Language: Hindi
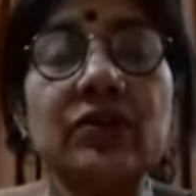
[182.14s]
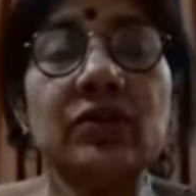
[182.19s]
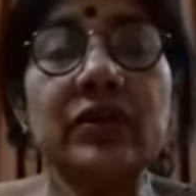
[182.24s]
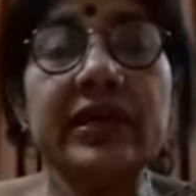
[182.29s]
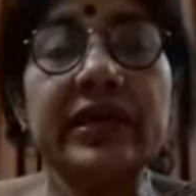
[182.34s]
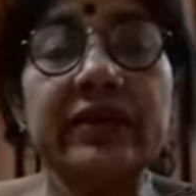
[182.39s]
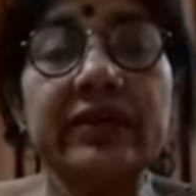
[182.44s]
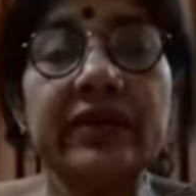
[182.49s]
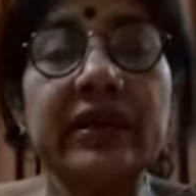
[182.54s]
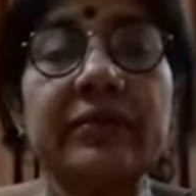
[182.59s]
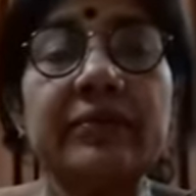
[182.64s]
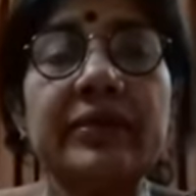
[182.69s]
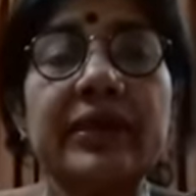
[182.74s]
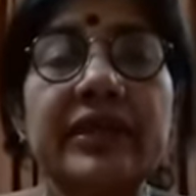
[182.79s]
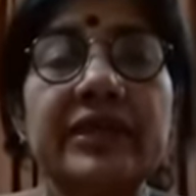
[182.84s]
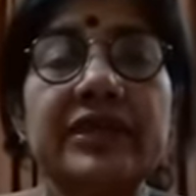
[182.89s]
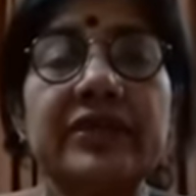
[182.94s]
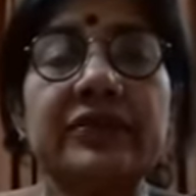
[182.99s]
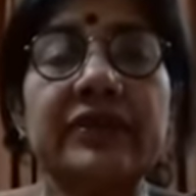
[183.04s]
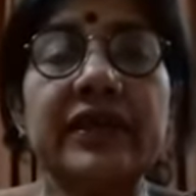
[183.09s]
को डेवलप
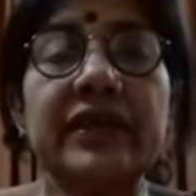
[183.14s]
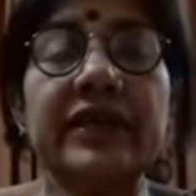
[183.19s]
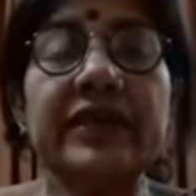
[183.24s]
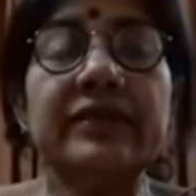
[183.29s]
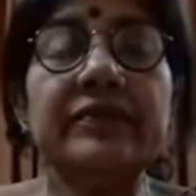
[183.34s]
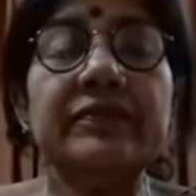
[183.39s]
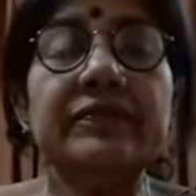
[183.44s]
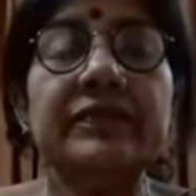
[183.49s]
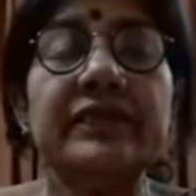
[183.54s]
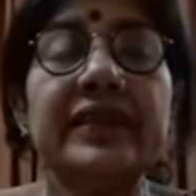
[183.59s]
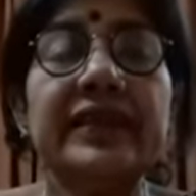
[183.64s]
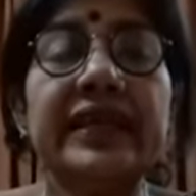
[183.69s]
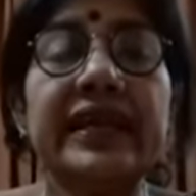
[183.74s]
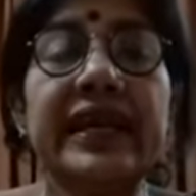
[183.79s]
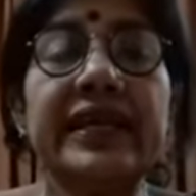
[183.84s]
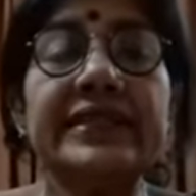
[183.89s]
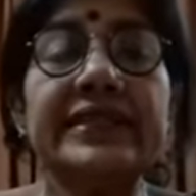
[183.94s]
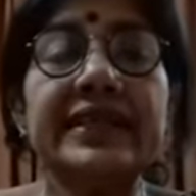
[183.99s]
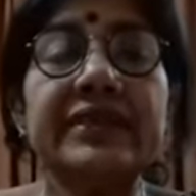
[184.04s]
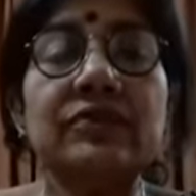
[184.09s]
करते हुए
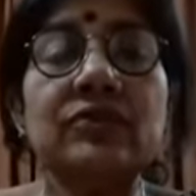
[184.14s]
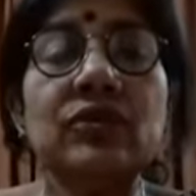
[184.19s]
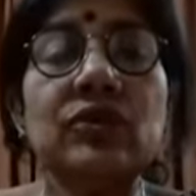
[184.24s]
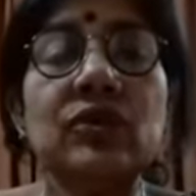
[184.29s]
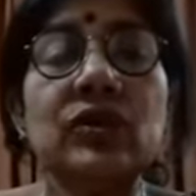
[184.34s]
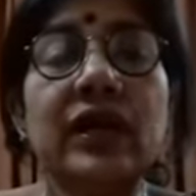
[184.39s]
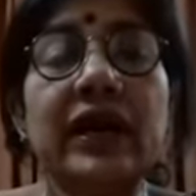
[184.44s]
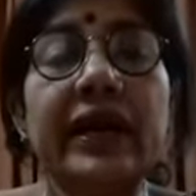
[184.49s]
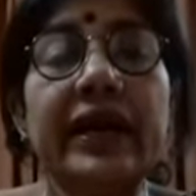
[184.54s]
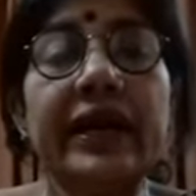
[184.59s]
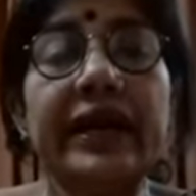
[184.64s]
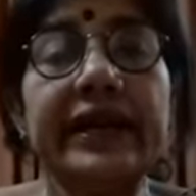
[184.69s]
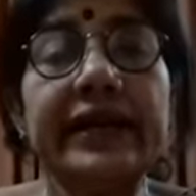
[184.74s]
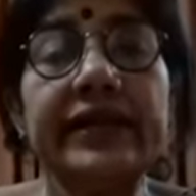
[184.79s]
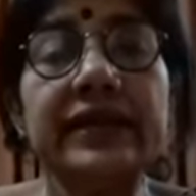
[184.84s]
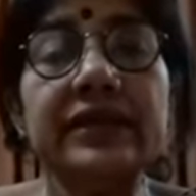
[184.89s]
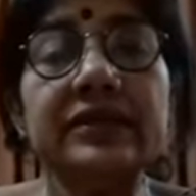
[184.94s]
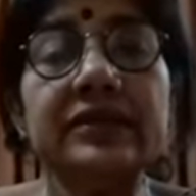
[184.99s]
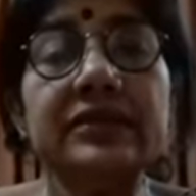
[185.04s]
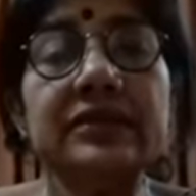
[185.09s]
कैसे वो
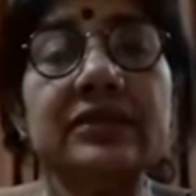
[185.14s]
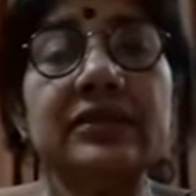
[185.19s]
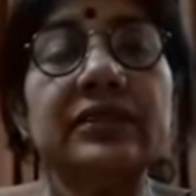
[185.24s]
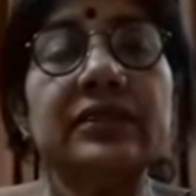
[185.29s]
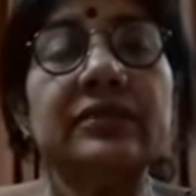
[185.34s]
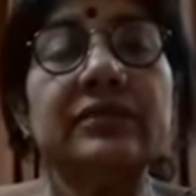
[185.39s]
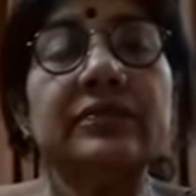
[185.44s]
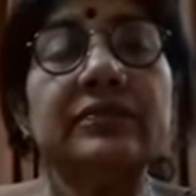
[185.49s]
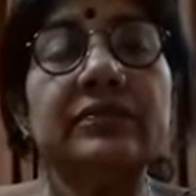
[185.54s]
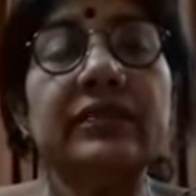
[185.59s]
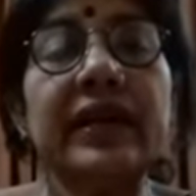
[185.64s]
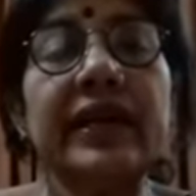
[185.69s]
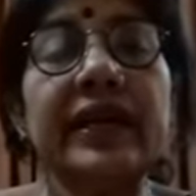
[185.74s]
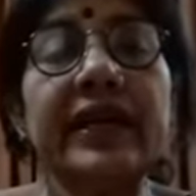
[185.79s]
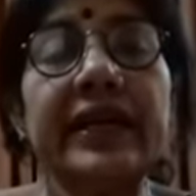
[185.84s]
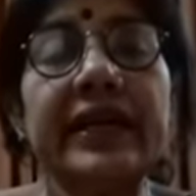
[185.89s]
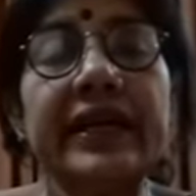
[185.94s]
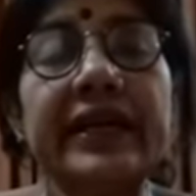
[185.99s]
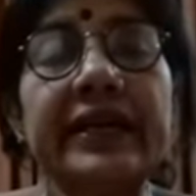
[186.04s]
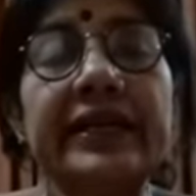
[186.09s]
अर्न बाय
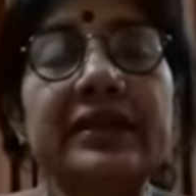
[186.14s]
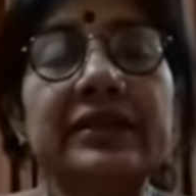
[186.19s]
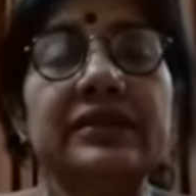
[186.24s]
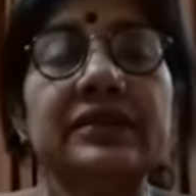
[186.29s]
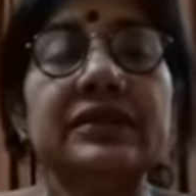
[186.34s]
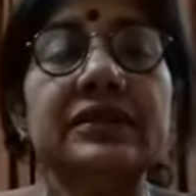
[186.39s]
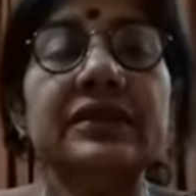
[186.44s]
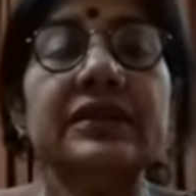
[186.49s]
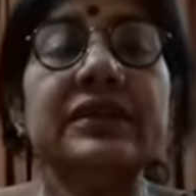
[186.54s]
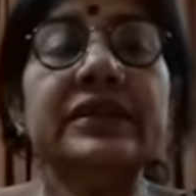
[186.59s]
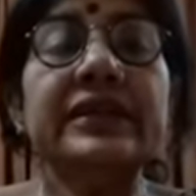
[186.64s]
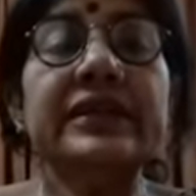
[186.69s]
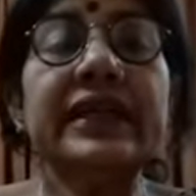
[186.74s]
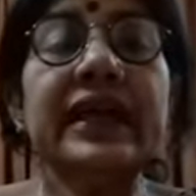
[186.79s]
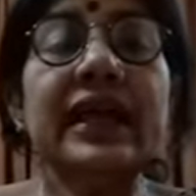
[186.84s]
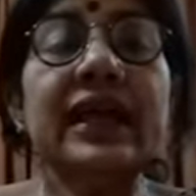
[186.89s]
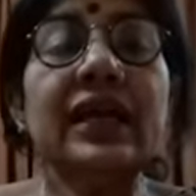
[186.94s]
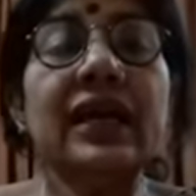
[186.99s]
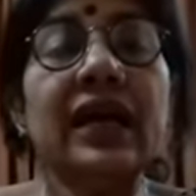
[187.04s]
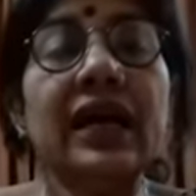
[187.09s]
लर्न
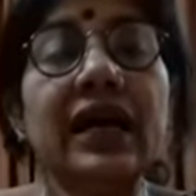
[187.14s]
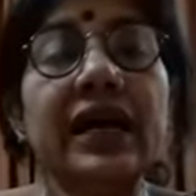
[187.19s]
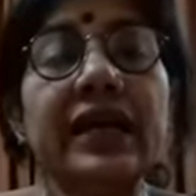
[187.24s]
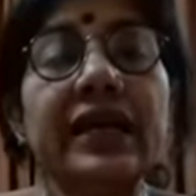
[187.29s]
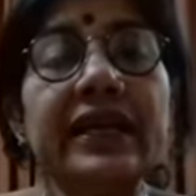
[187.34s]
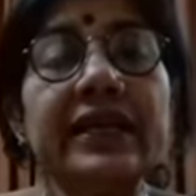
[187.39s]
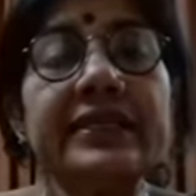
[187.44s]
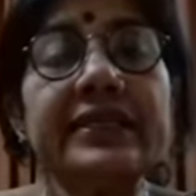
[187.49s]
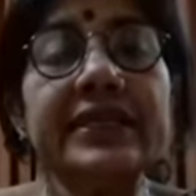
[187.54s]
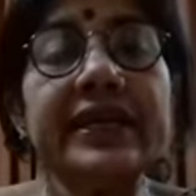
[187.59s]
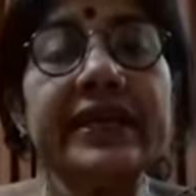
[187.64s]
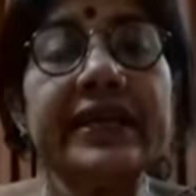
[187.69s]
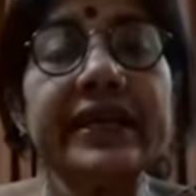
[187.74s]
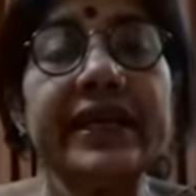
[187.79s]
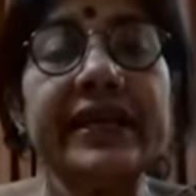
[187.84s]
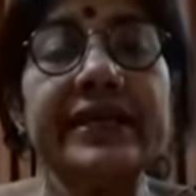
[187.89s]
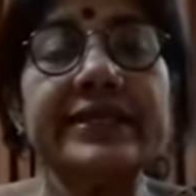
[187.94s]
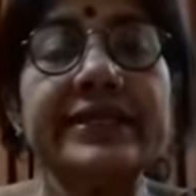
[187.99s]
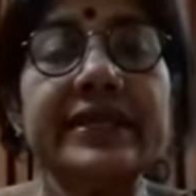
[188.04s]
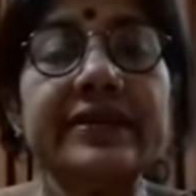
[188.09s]
या अलग से
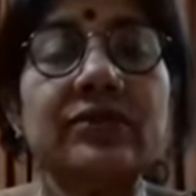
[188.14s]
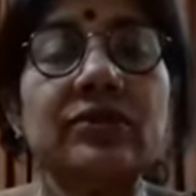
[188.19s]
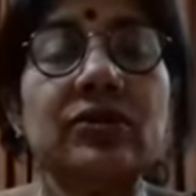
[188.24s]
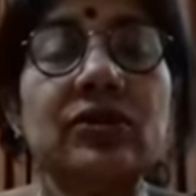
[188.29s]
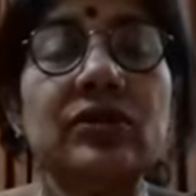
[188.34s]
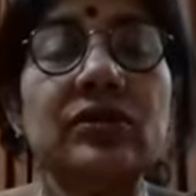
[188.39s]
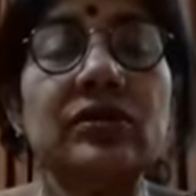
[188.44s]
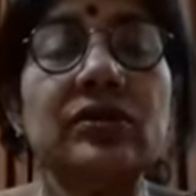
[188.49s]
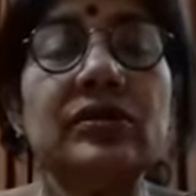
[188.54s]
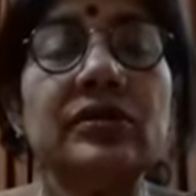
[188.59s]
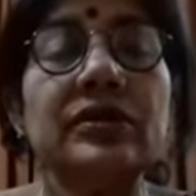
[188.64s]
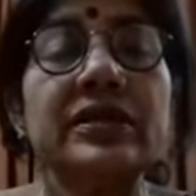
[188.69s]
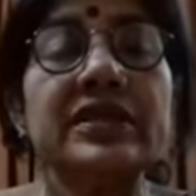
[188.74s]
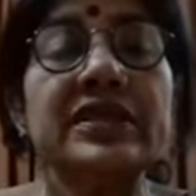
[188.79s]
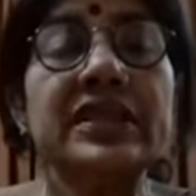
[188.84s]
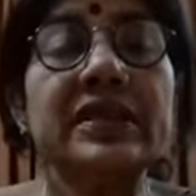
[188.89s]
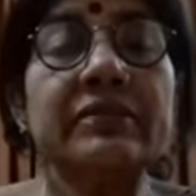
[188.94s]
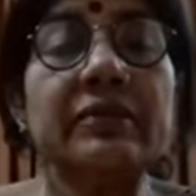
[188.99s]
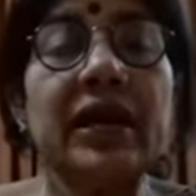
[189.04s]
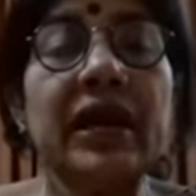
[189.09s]
कैसे वो
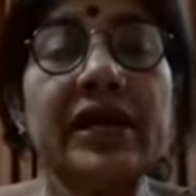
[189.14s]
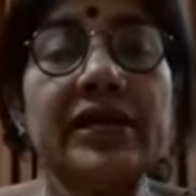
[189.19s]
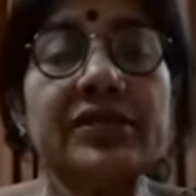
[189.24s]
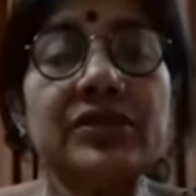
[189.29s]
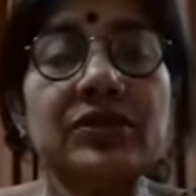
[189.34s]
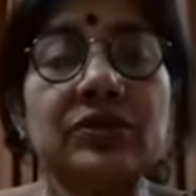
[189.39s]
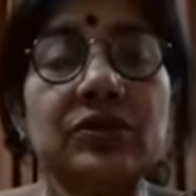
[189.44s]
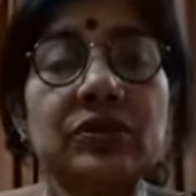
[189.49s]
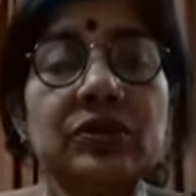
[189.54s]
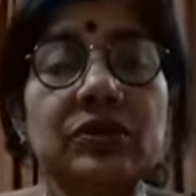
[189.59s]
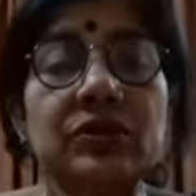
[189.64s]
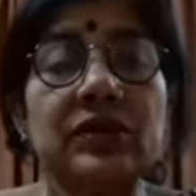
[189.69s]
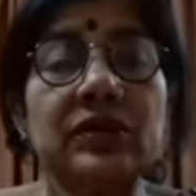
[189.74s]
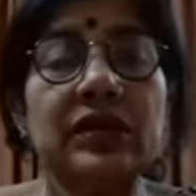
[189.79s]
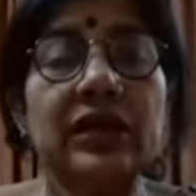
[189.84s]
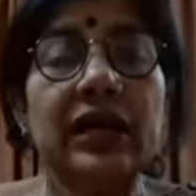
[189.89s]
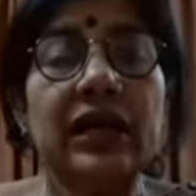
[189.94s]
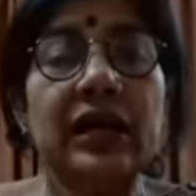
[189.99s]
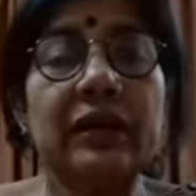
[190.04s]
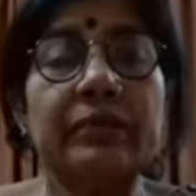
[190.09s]
समाज को
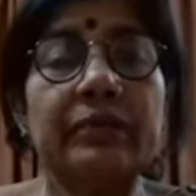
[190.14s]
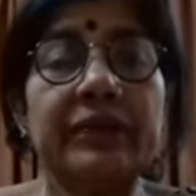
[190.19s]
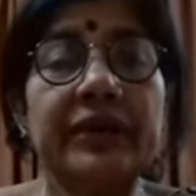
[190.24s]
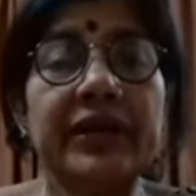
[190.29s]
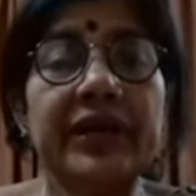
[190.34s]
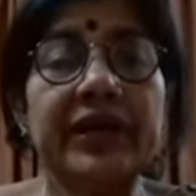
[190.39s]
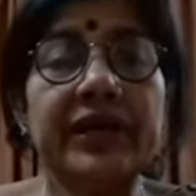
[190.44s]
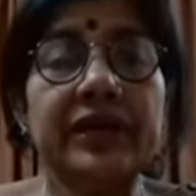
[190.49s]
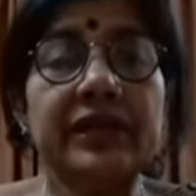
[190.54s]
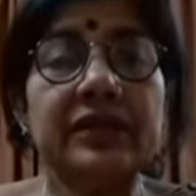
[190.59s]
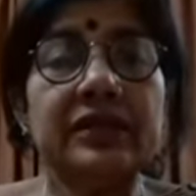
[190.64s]
अपने